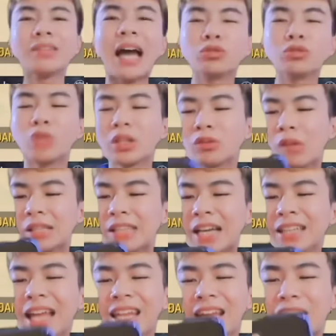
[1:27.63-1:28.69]
đăng xuất khỏi
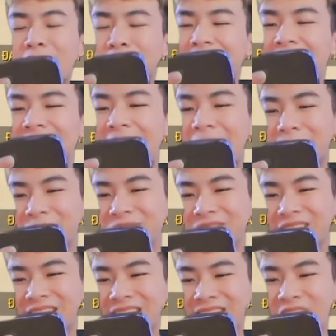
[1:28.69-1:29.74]
trái đất đấy không đây anh em?
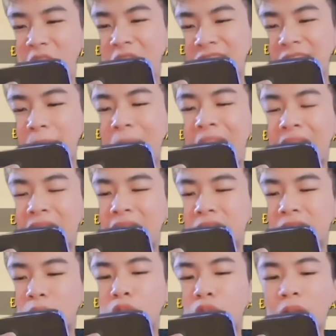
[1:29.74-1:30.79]
Rồi, xem ai là người
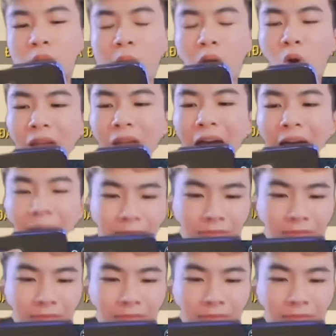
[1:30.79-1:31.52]
sống sót cuối cùng nhá.